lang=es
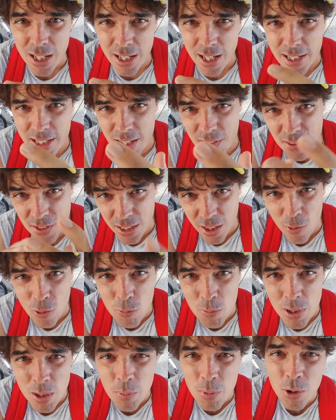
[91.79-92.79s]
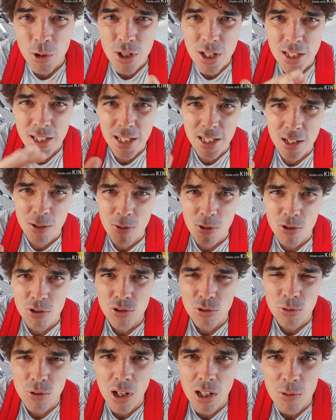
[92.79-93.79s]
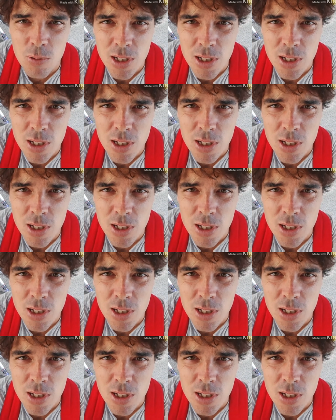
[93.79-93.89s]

es incertidumbre, pero ya tiene unos, una,